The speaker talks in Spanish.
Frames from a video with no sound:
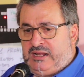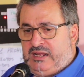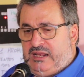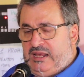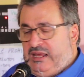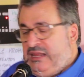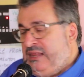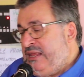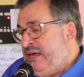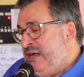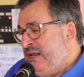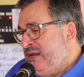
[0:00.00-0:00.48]

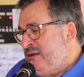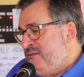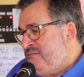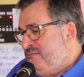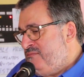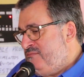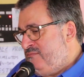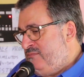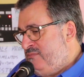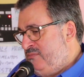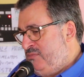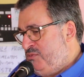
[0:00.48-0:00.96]
que
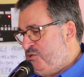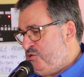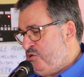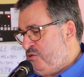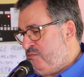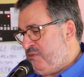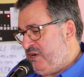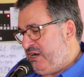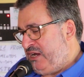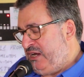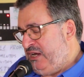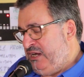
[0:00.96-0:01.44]
dan, yo
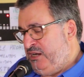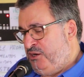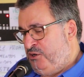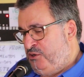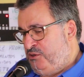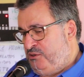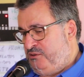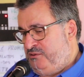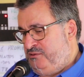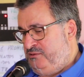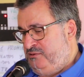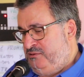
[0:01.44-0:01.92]

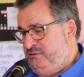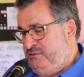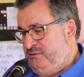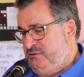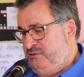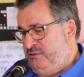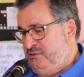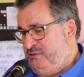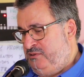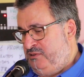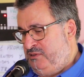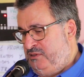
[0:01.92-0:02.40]
imagino,
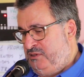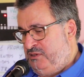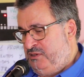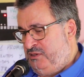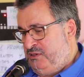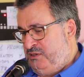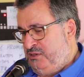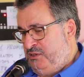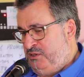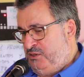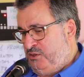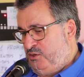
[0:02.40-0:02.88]

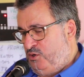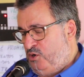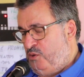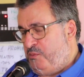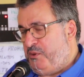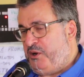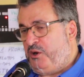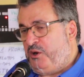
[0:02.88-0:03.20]
lo